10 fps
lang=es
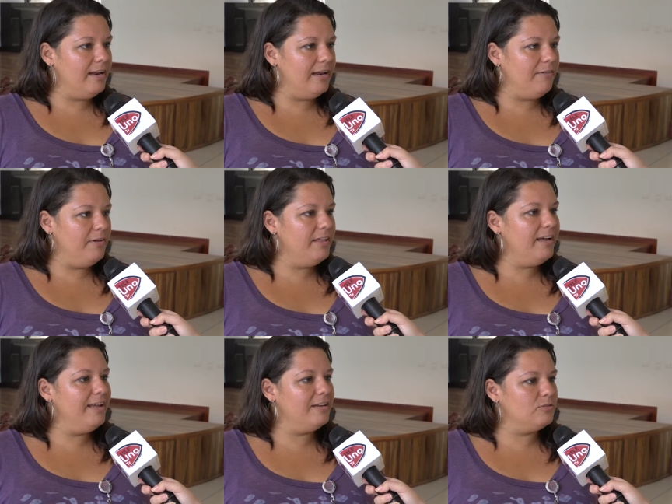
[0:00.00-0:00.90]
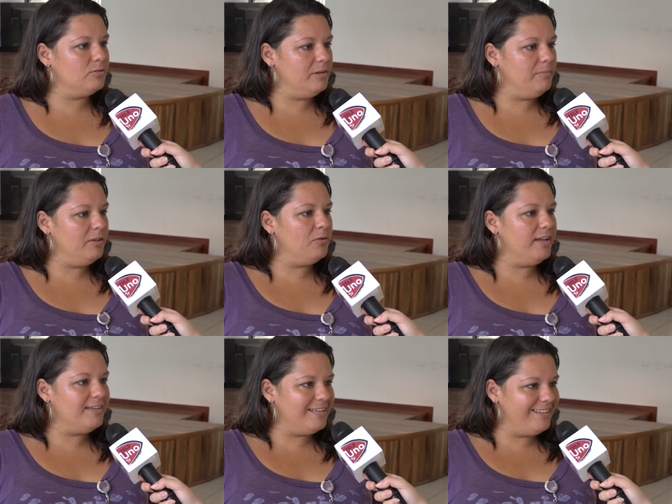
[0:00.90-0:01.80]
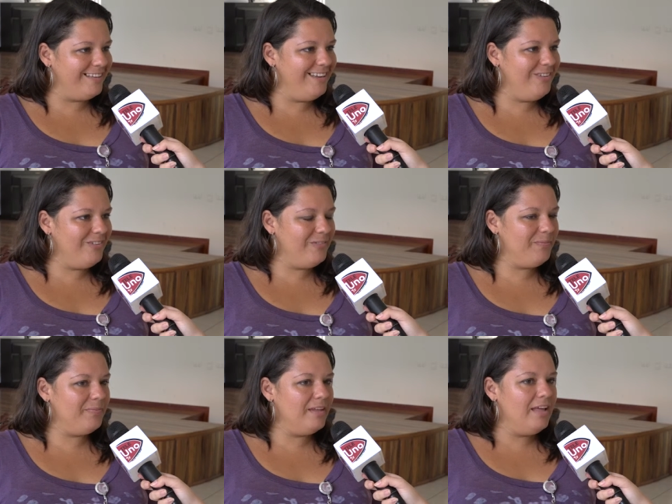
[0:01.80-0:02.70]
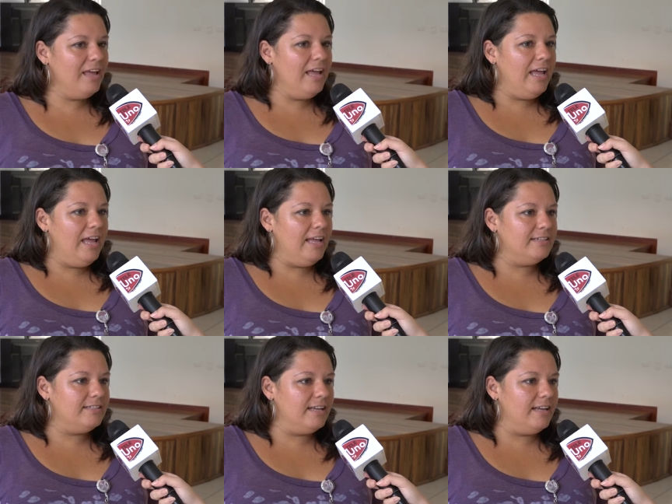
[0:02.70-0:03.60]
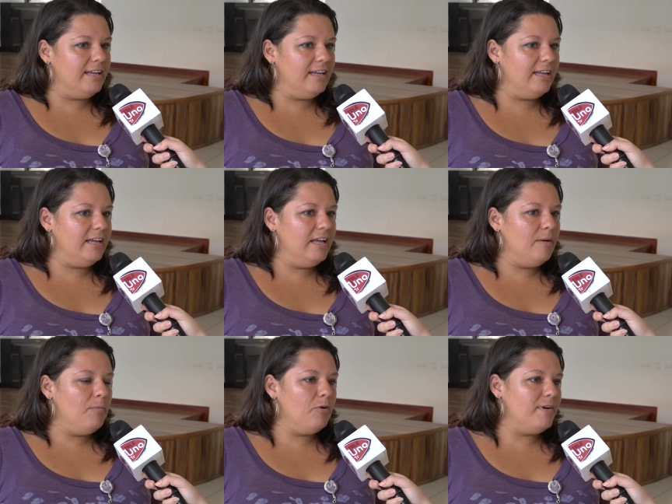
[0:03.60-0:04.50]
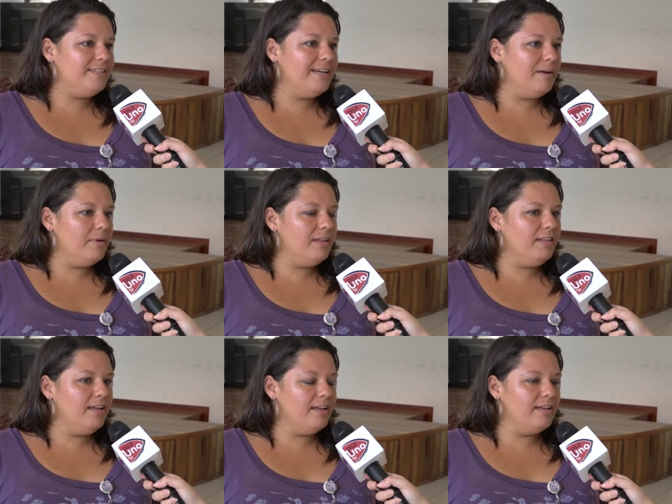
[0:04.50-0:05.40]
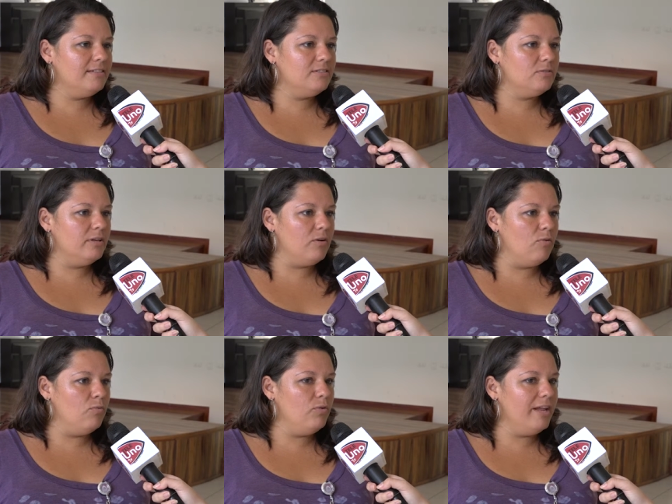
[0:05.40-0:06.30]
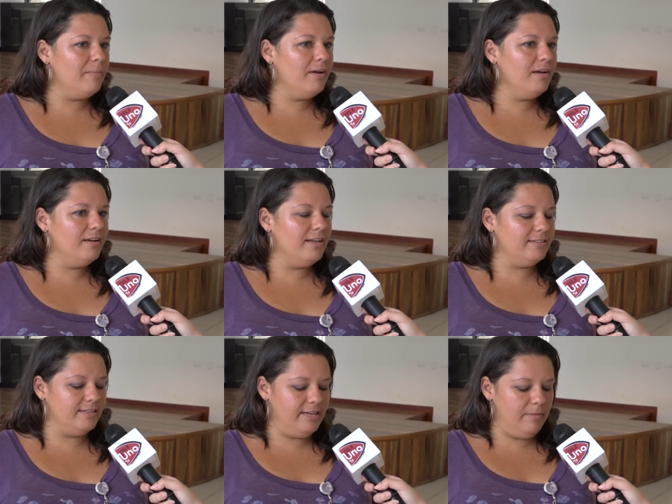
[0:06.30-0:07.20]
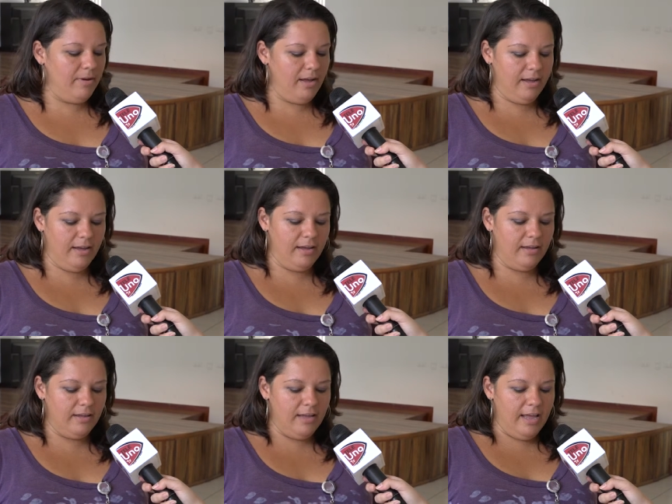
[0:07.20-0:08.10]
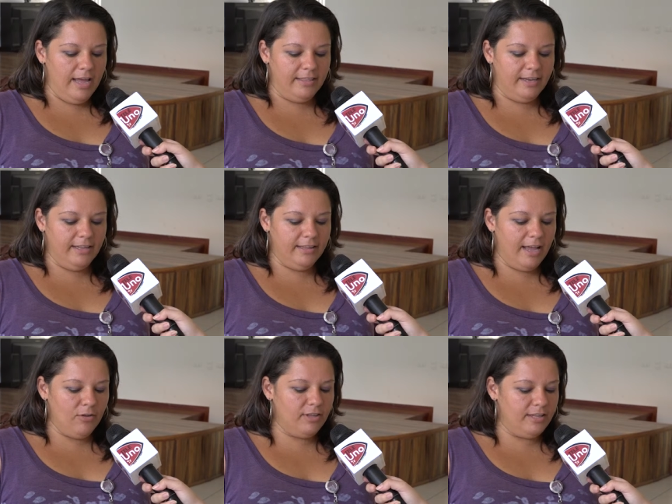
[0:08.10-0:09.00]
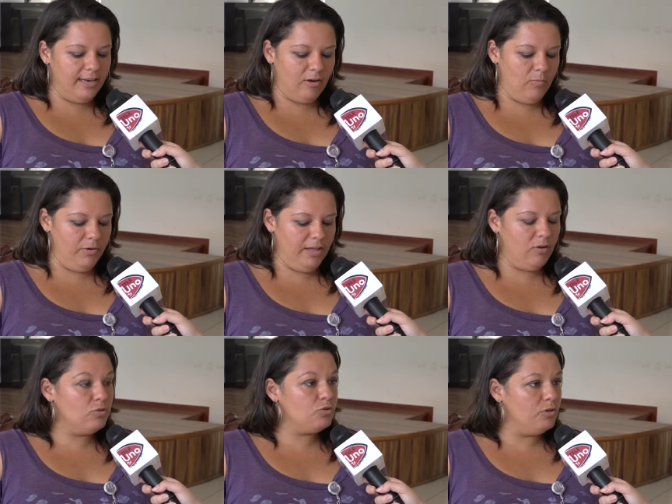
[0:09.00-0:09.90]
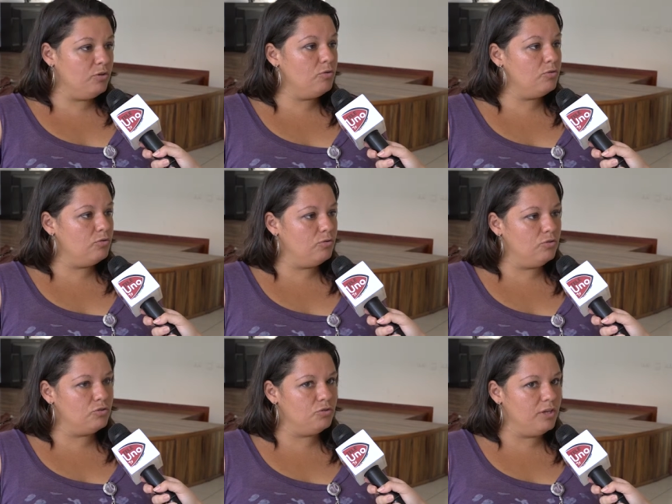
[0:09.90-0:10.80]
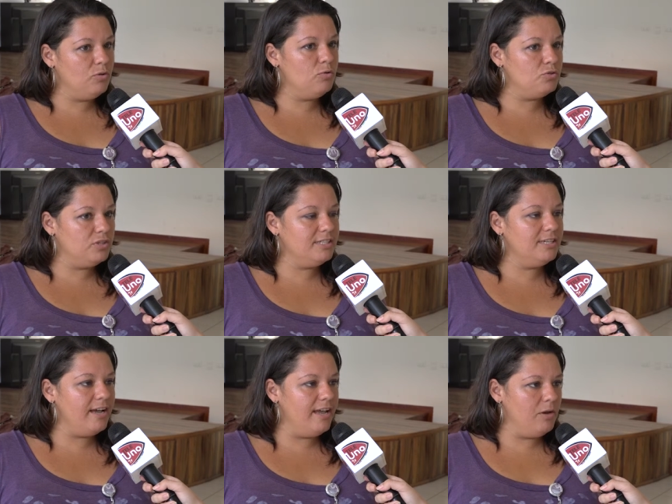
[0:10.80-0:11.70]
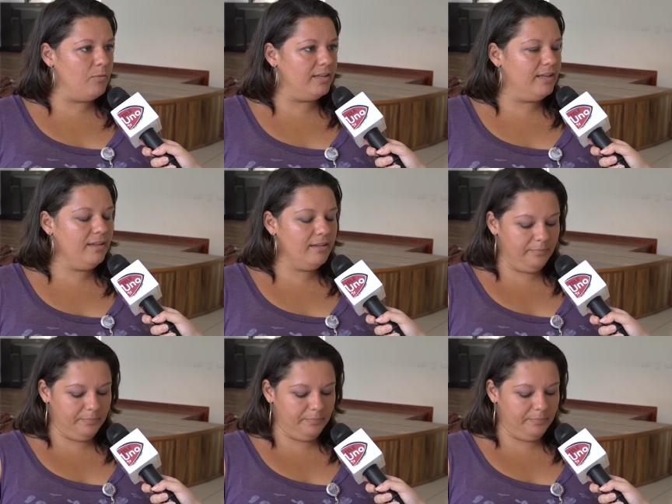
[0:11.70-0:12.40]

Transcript: La vida y el surgimiento que ellas han tenido. Este, bueno, básicamente es eh, con un lema que se llama 30 años desde la comunidad construyendo, justicia e igualdad.